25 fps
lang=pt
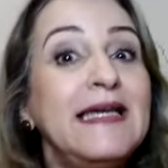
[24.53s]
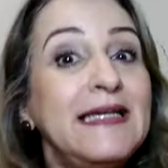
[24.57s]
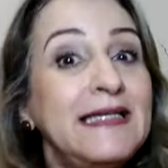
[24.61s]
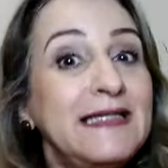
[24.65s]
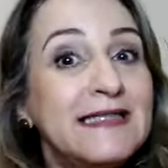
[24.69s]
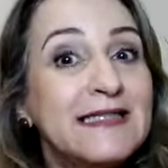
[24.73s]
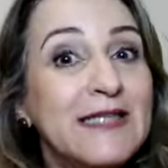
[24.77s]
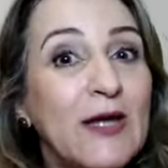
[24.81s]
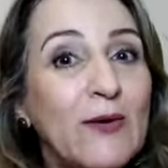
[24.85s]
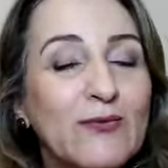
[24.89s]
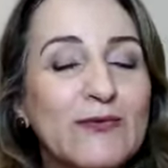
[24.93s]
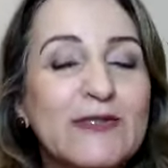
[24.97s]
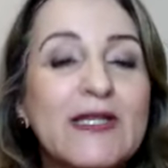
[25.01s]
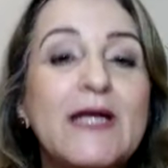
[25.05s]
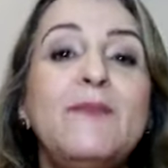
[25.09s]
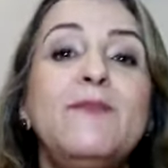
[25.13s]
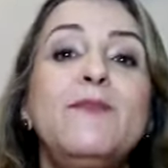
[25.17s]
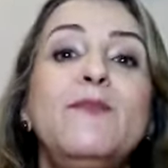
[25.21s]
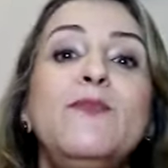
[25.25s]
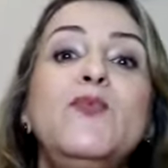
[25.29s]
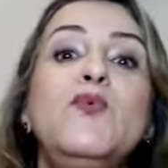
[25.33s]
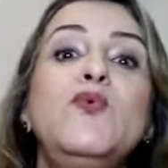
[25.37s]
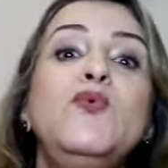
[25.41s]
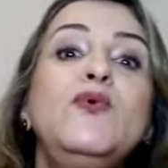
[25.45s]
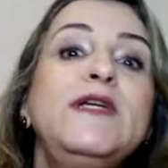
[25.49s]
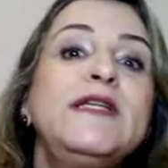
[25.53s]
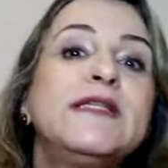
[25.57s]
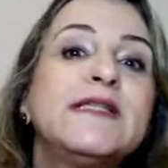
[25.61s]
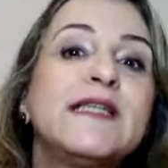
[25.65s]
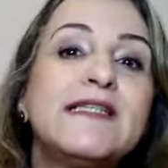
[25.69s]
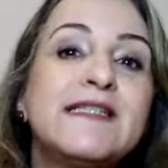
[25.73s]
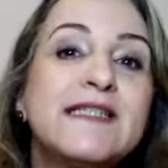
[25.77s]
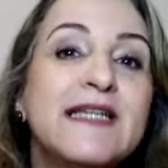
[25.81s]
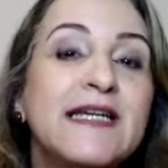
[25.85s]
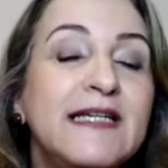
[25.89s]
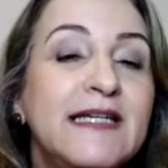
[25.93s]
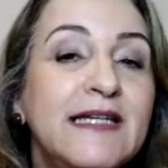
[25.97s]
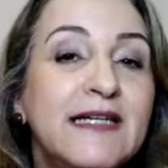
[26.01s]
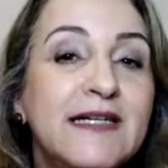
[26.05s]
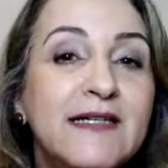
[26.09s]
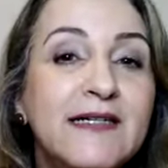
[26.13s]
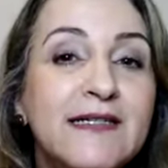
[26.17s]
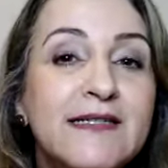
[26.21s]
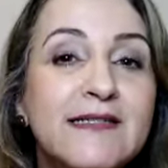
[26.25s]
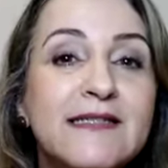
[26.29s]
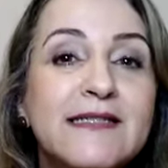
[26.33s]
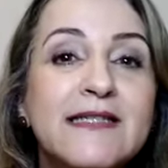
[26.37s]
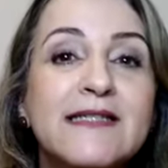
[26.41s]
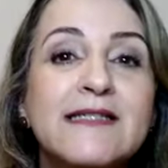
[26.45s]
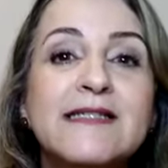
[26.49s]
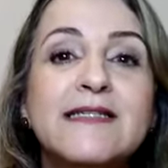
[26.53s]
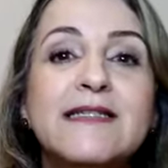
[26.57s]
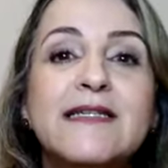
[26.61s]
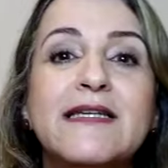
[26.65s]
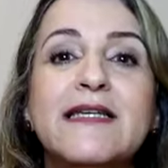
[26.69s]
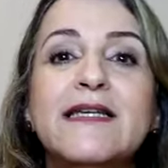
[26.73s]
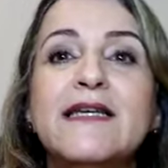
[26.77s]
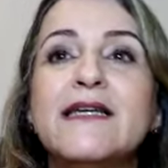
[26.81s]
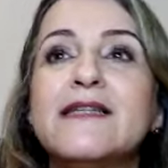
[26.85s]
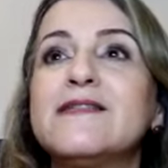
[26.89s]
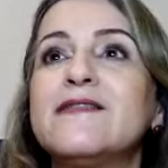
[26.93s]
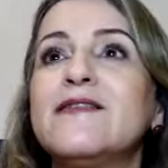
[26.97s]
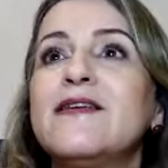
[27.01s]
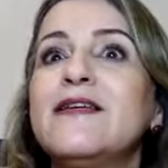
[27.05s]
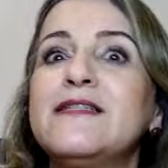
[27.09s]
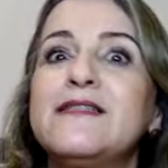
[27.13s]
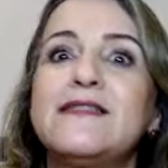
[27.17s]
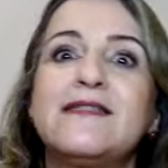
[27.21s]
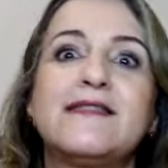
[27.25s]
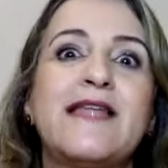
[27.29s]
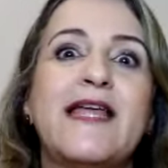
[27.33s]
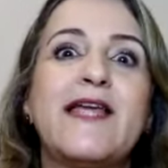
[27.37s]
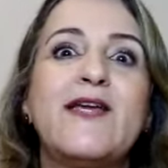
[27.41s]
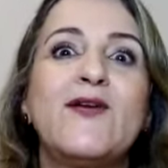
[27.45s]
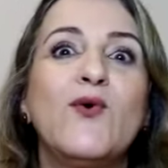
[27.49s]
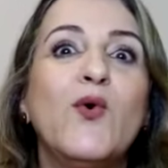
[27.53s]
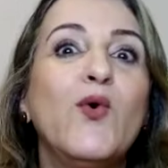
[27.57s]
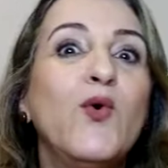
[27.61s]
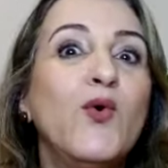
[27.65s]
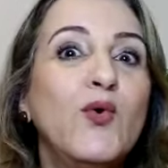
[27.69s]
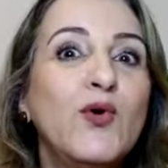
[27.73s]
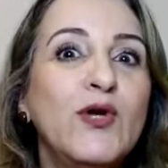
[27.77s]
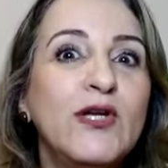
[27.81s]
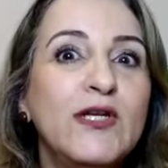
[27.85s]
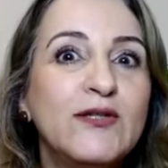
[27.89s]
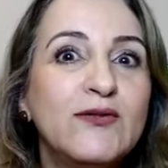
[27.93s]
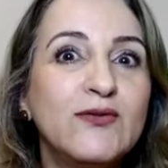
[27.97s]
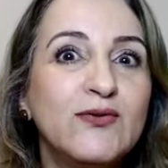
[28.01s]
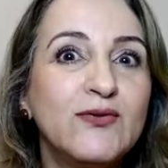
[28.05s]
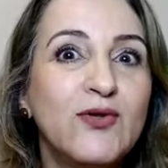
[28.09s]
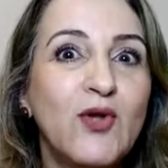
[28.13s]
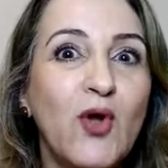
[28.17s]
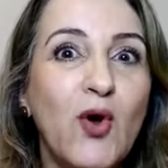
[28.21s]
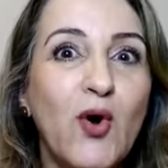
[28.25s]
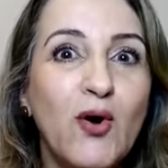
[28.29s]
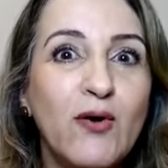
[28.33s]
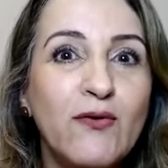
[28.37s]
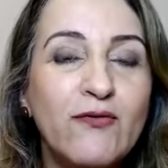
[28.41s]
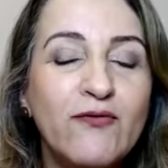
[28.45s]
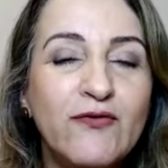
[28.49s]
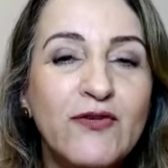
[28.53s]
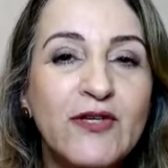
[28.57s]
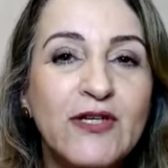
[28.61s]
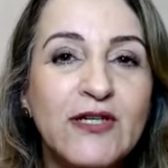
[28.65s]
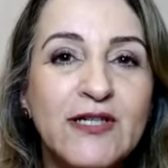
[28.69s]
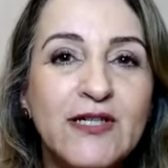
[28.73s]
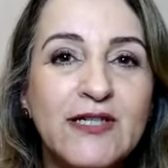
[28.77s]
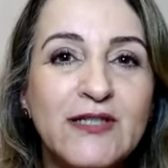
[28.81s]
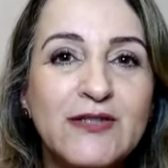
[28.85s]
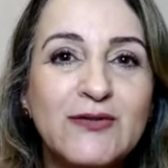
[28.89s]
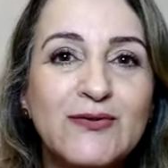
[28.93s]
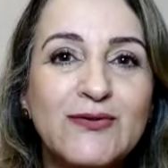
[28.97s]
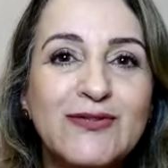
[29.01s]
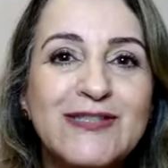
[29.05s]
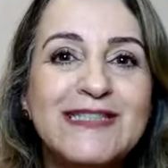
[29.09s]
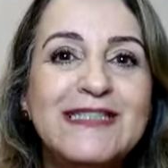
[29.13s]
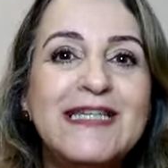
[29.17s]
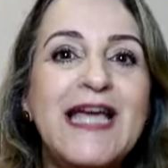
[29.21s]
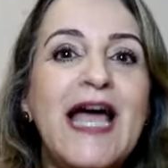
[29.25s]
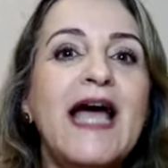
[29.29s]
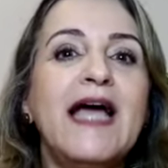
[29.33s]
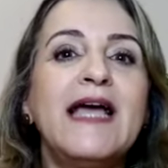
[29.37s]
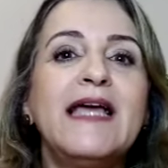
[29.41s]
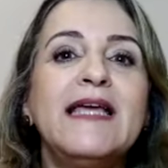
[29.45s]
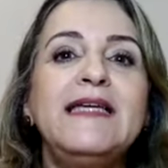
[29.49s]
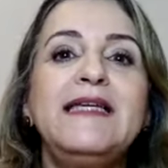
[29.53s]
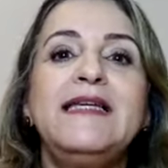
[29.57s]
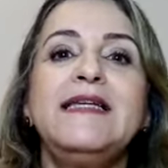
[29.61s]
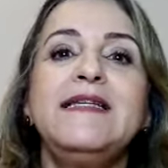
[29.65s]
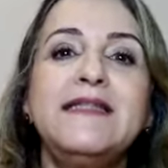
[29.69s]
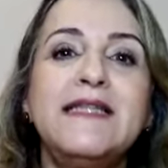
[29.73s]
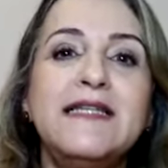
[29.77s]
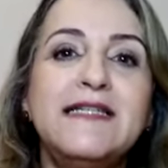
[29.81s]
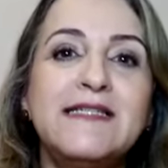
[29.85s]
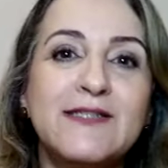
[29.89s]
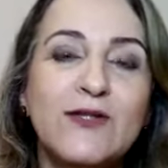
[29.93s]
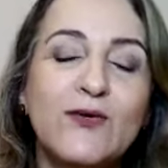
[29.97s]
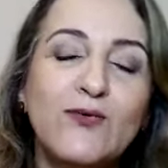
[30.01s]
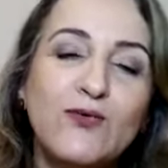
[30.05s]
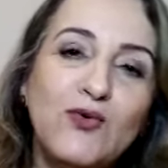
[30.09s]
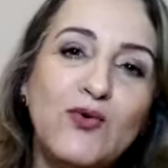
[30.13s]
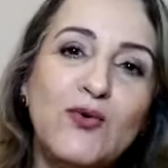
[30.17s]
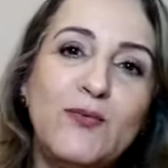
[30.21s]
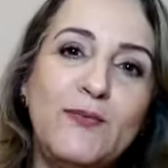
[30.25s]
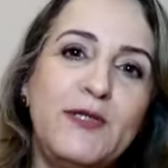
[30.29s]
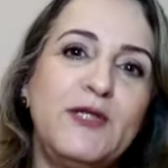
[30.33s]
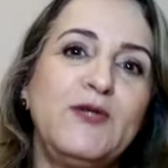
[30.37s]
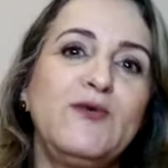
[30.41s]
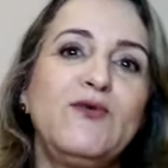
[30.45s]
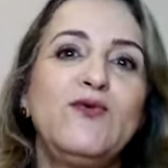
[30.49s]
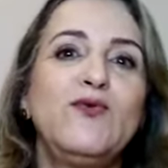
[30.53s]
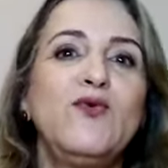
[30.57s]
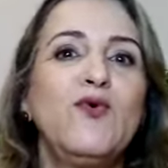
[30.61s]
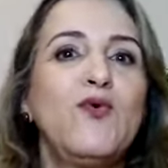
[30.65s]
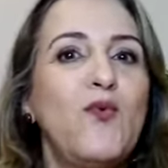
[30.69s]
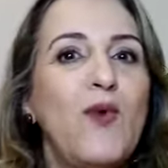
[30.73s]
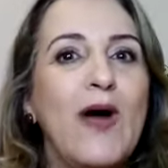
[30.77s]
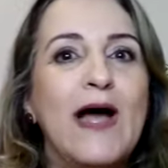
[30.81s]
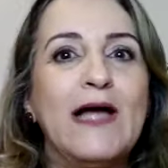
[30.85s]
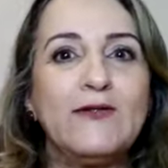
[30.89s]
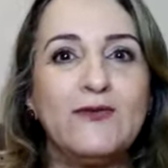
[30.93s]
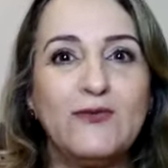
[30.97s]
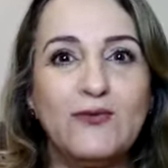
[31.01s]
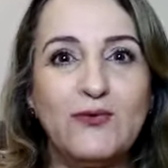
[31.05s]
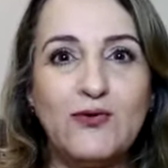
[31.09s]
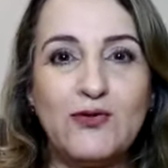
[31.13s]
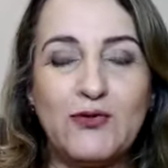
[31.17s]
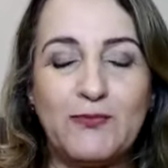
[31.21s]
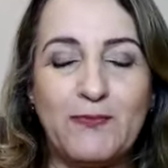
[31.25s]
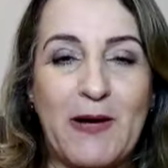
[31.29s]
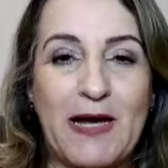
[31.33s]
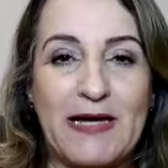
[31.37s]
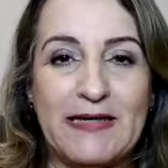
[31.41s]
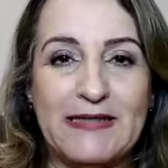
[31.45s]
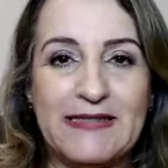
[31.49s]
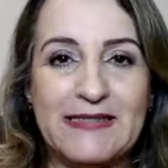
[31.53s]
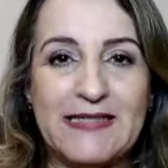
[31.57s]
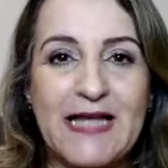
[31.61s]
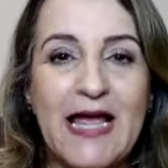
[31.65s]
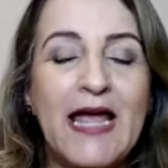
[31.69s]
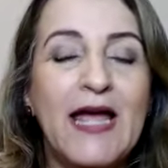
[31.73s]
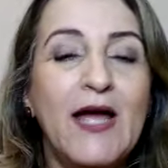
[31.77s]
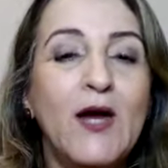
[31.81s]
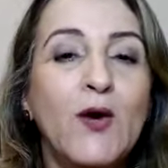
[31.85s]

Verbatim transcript: Então, tem muitas crianças que às vezes têm 8, 9 anos e ainda estão dormindo no quarto dos pais.